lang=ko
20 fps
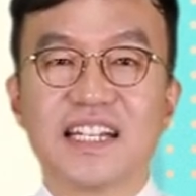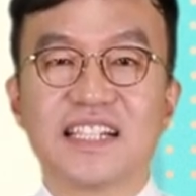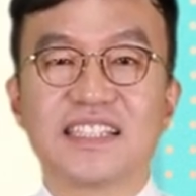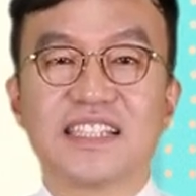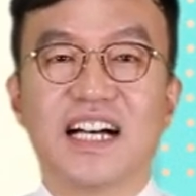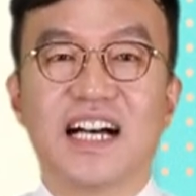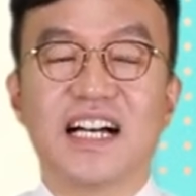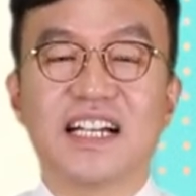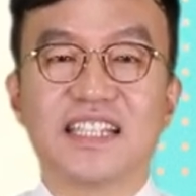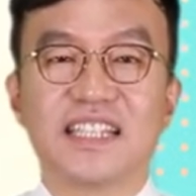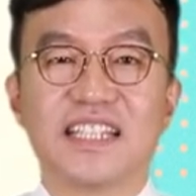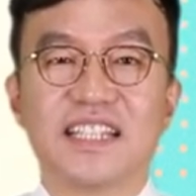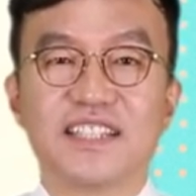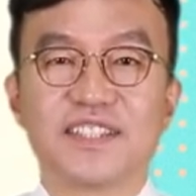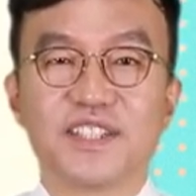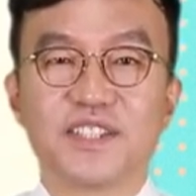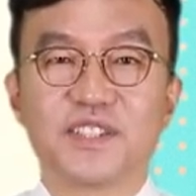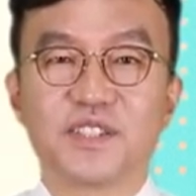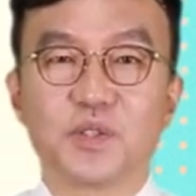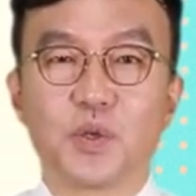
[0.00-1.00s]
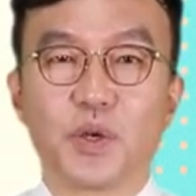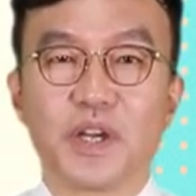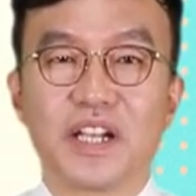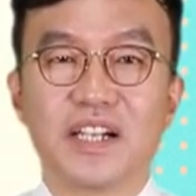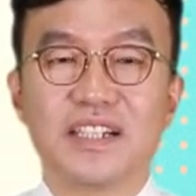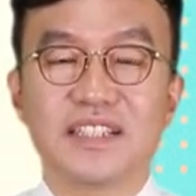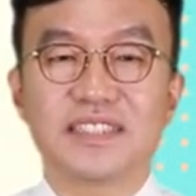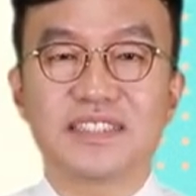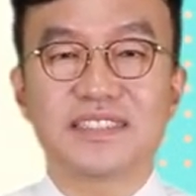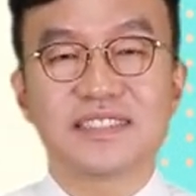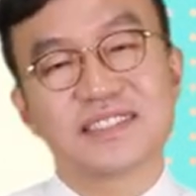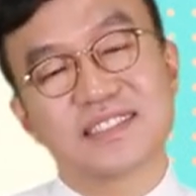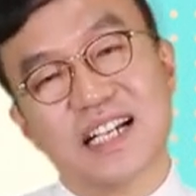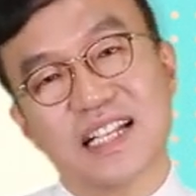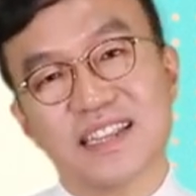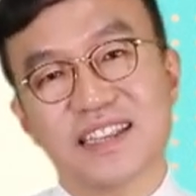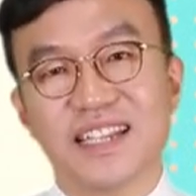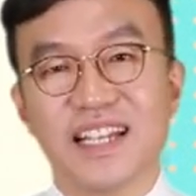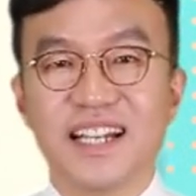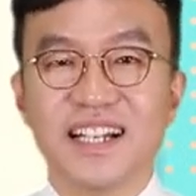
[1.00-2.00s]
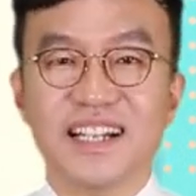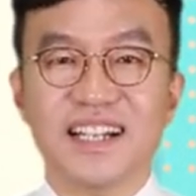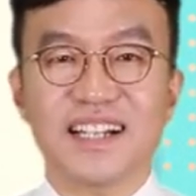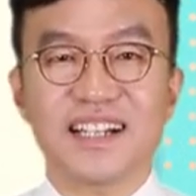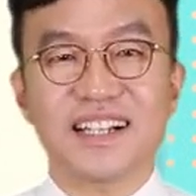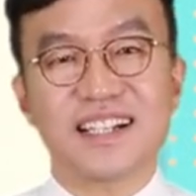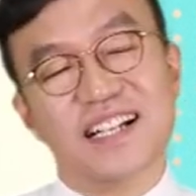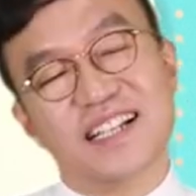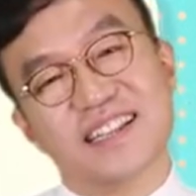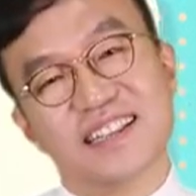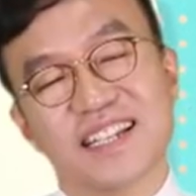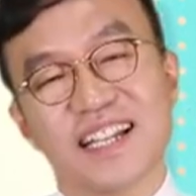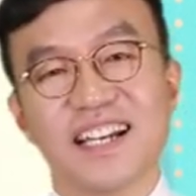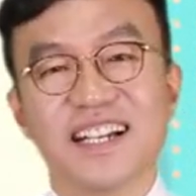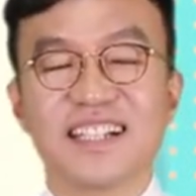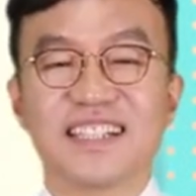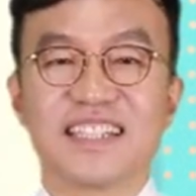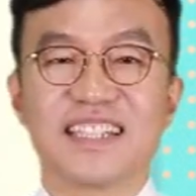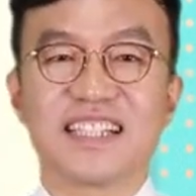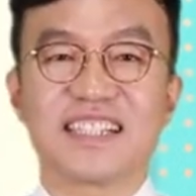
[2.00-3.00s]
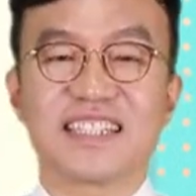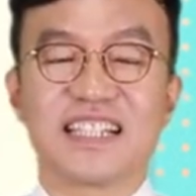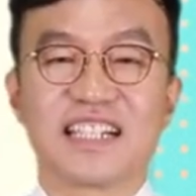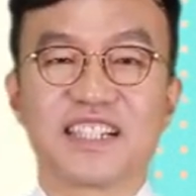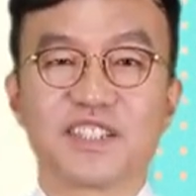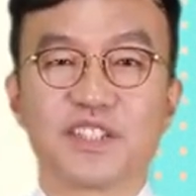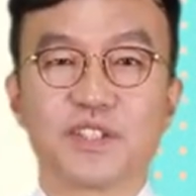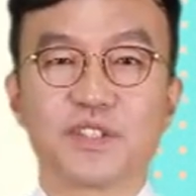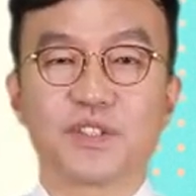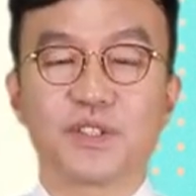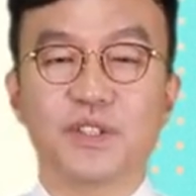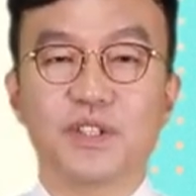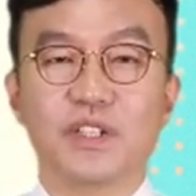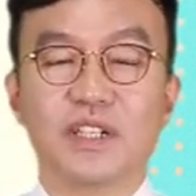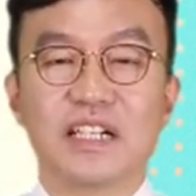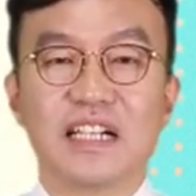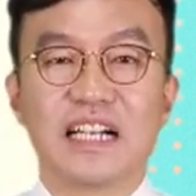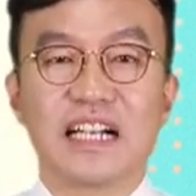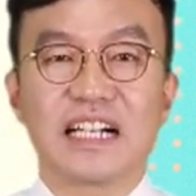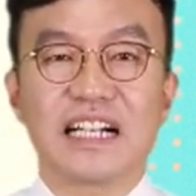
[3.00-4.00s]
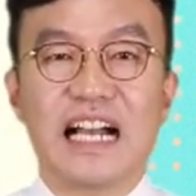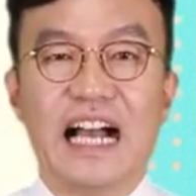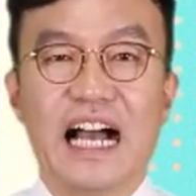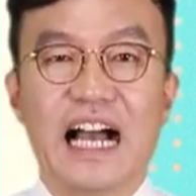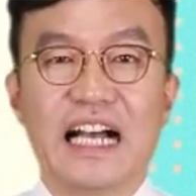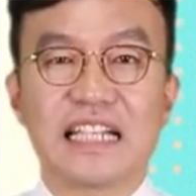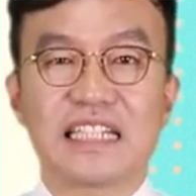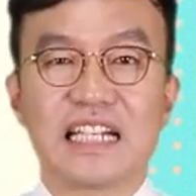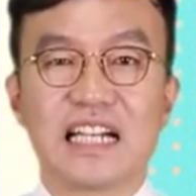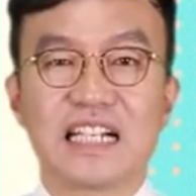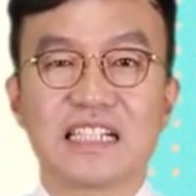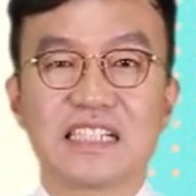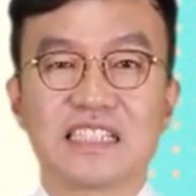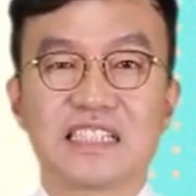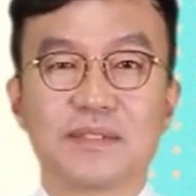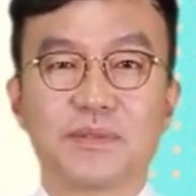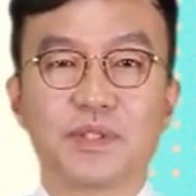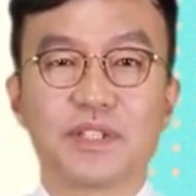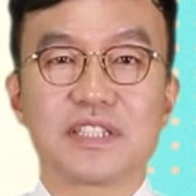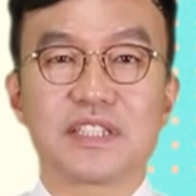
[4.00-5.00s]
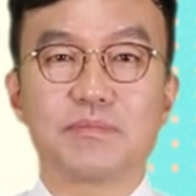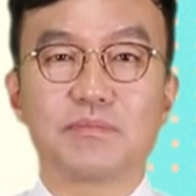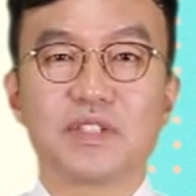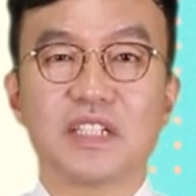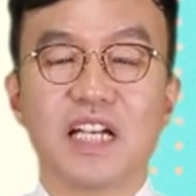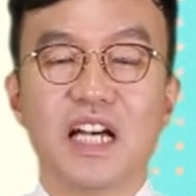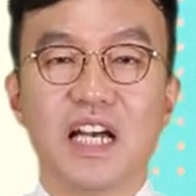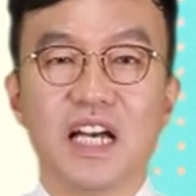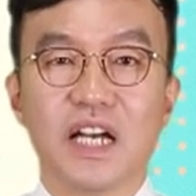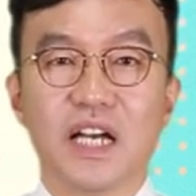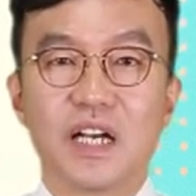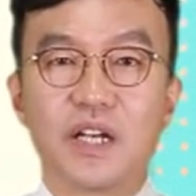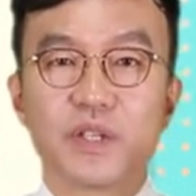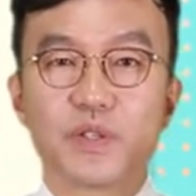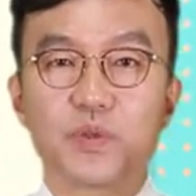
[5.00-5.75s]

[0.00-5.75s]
자, 이성은 고개를 까딱, 까딱 잊지 않으셨죠? 가다란 글자 보겠습니다.